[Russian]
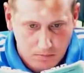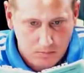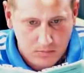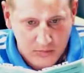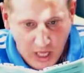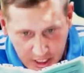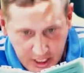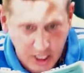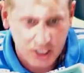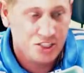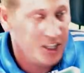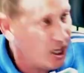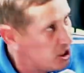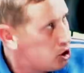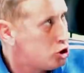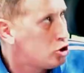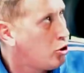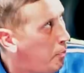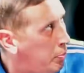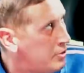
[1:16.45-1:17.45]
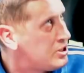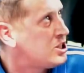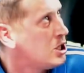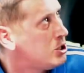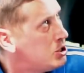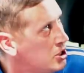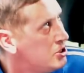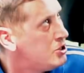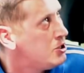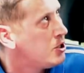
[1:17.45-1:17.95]
А ты знаешь, что по
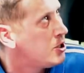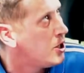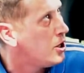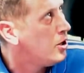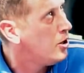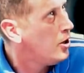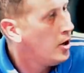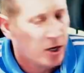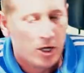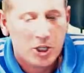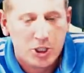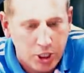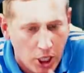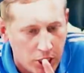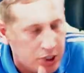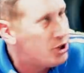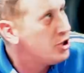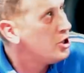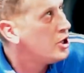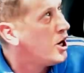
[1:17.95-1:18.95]
статистике женщины